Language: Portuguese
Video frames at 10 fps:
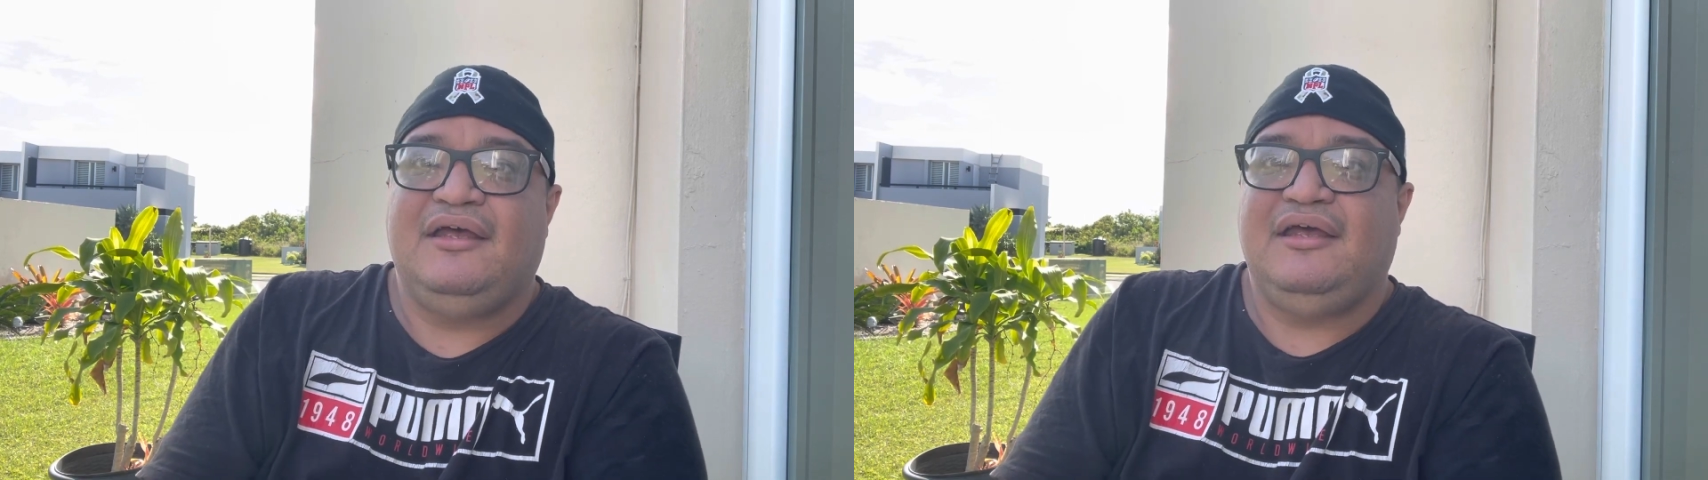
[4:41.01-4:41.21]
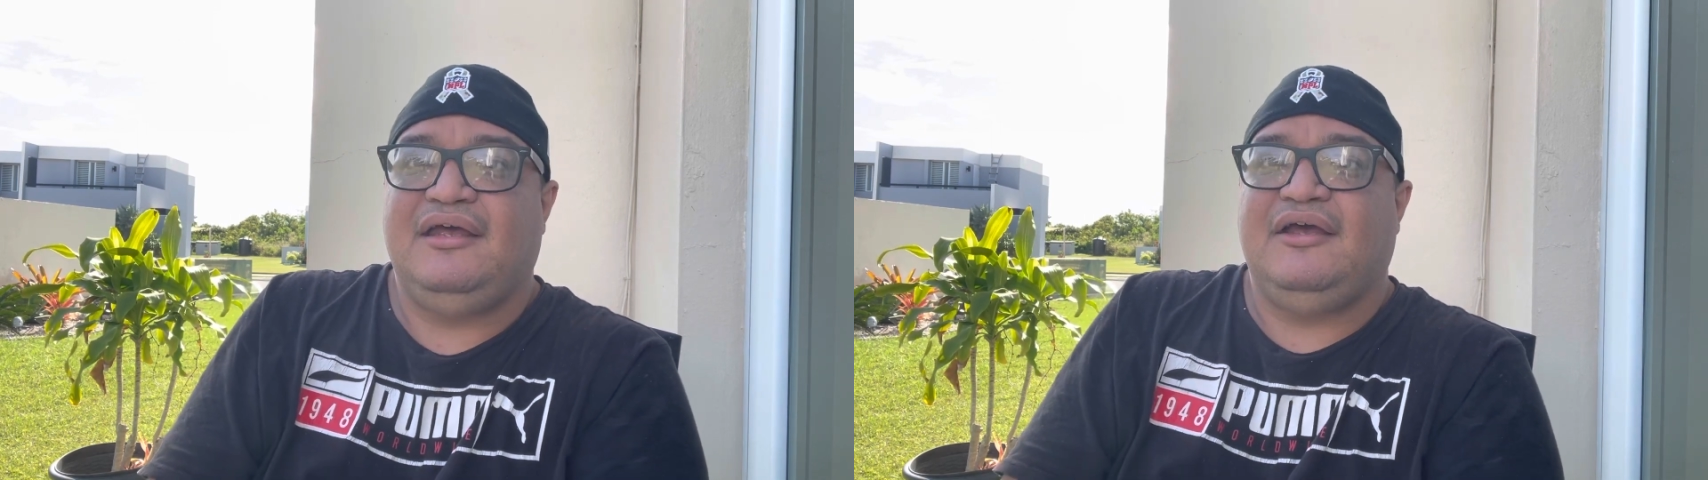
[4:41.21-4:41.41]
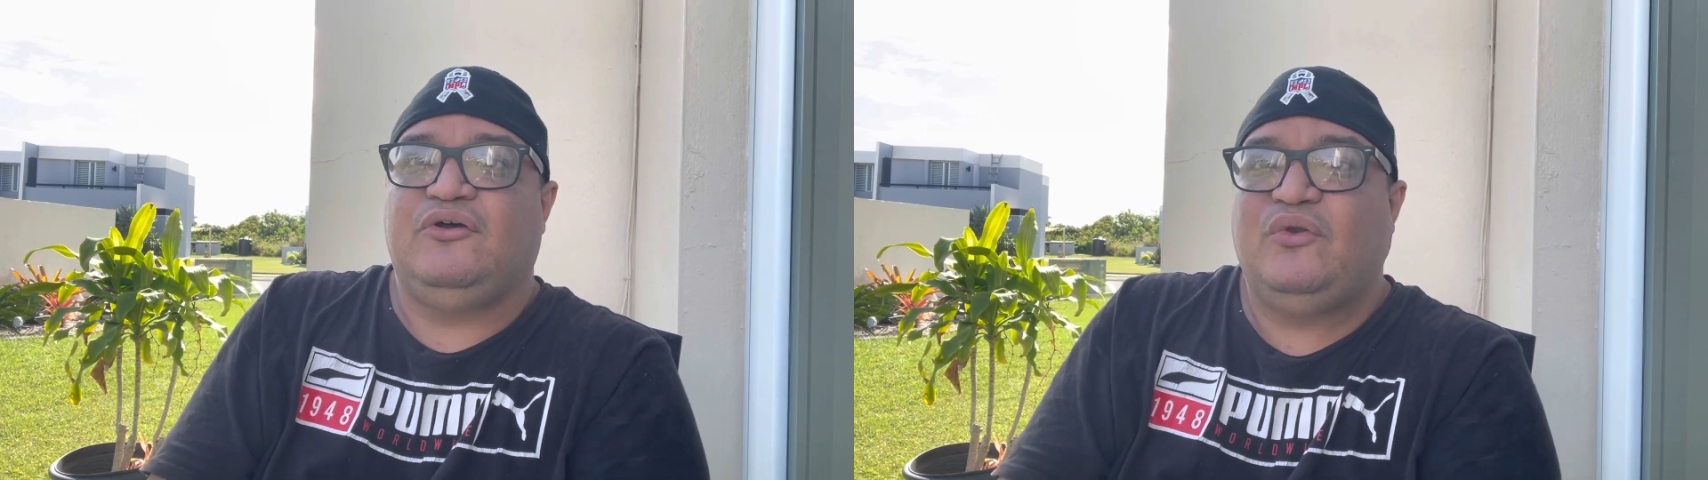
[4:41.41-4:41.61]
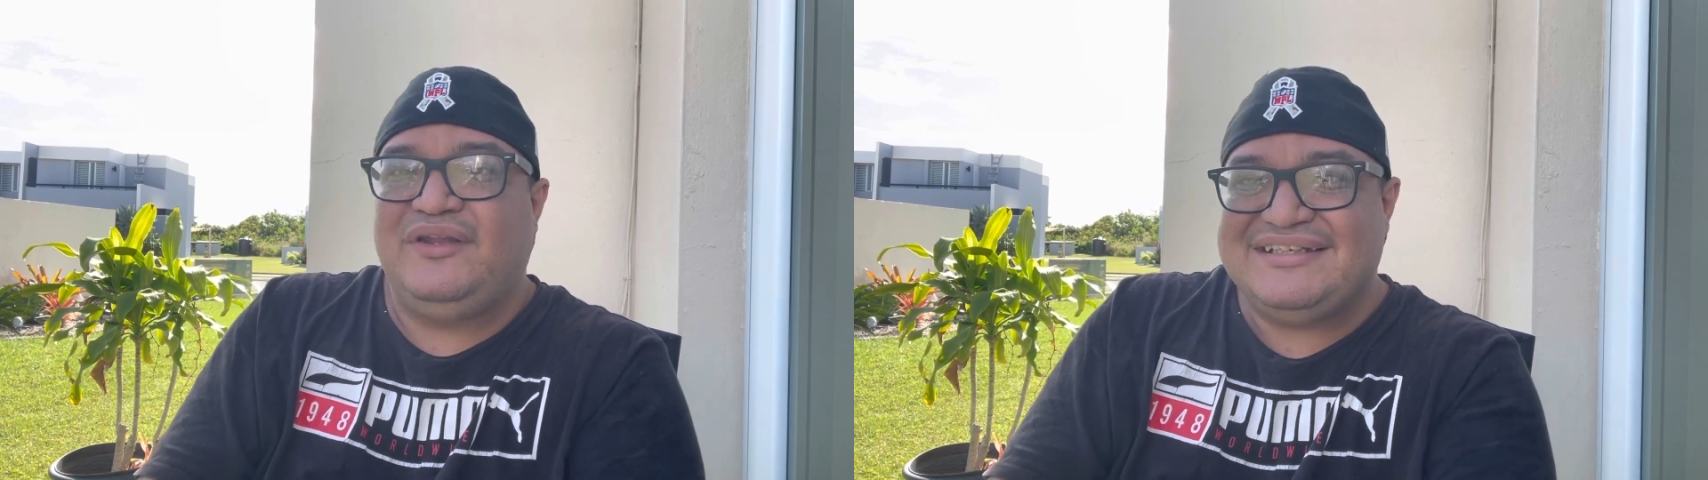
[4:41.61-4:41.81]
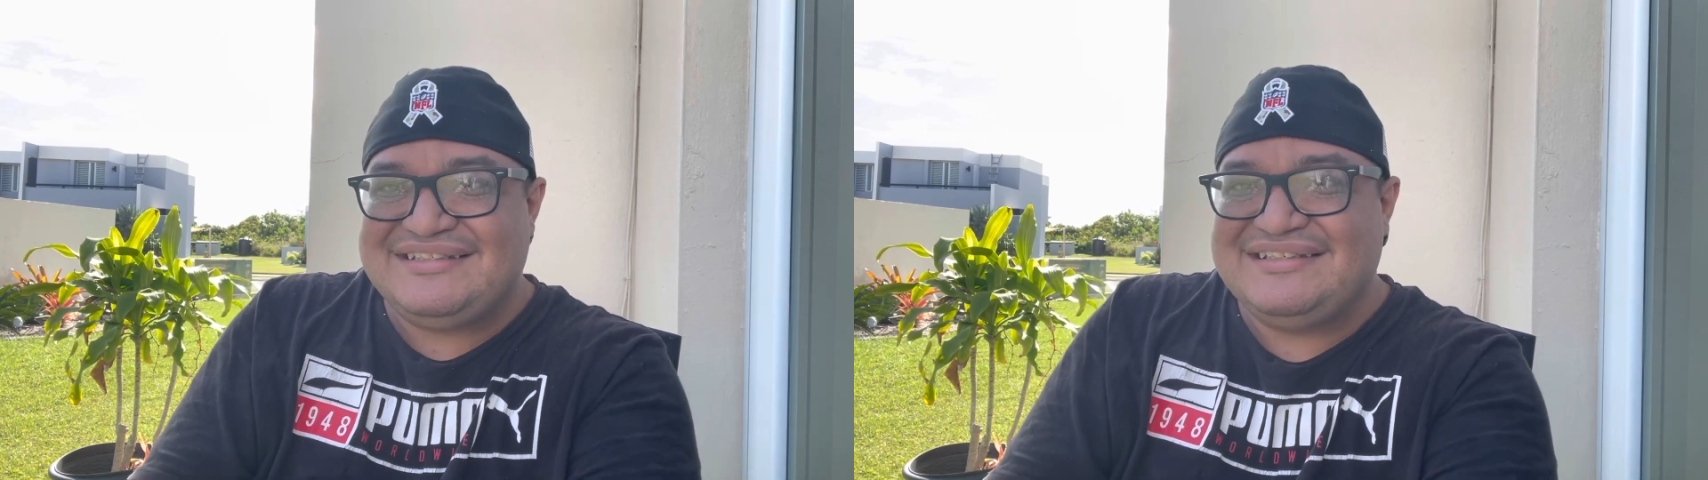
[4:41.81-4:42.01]
é,
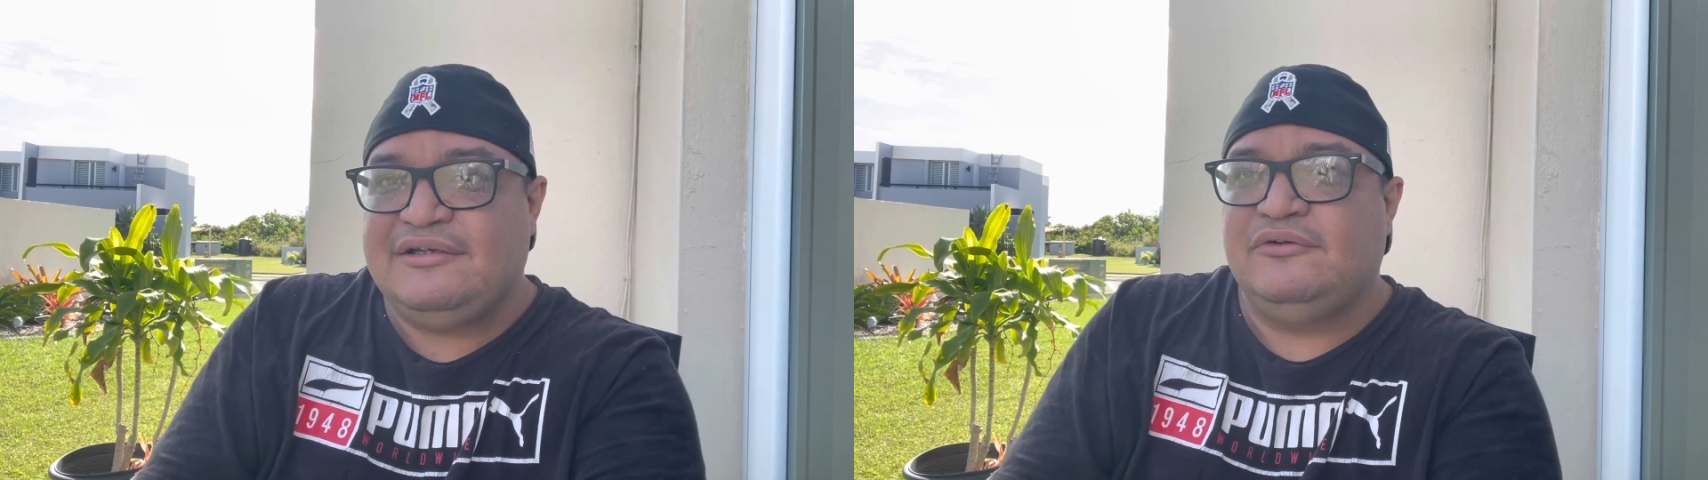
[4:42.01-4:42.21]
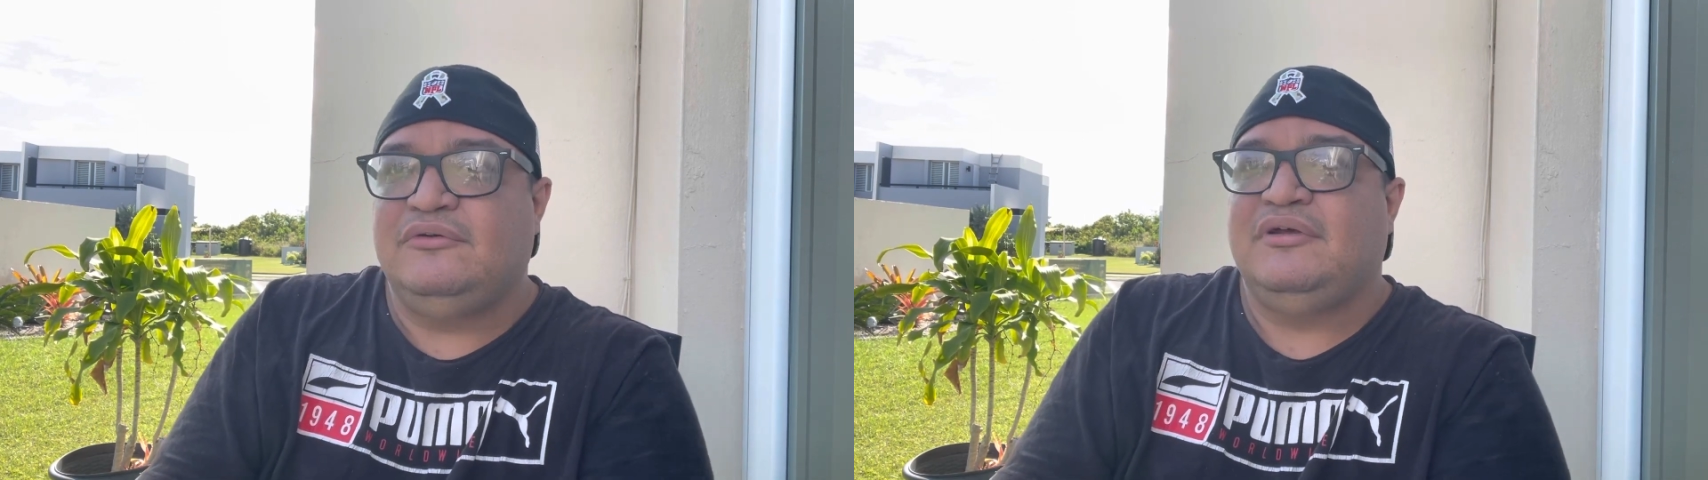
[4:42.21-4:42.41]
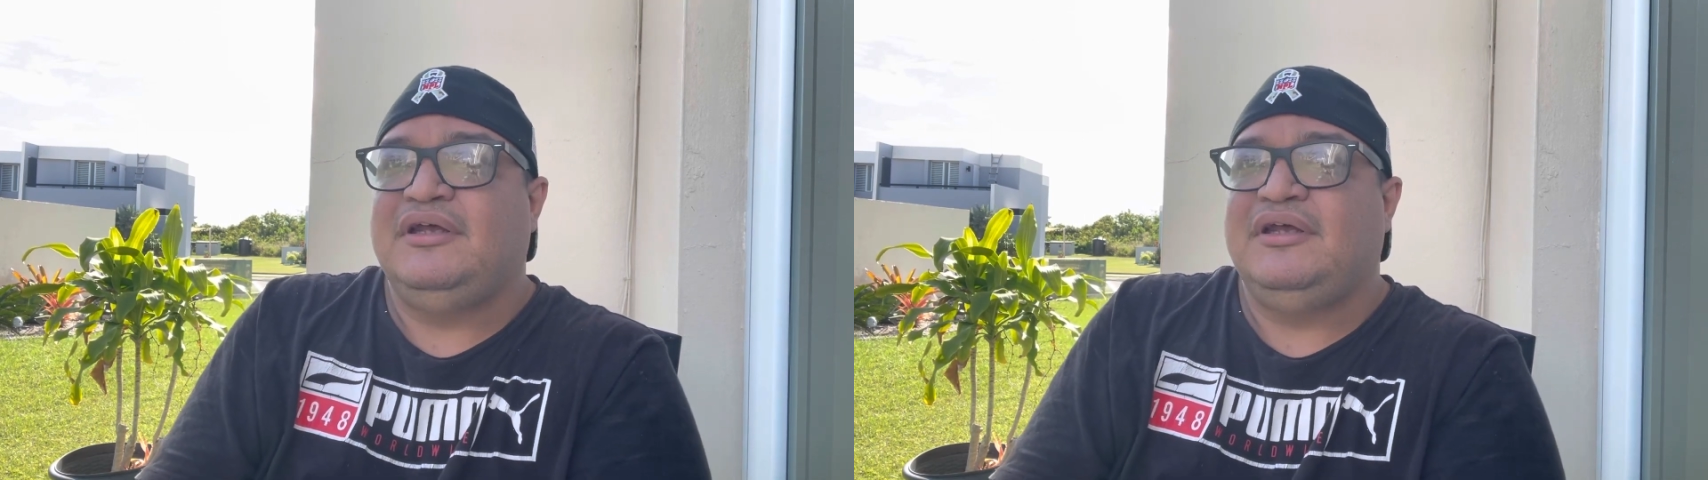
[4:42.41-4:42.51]
clonação,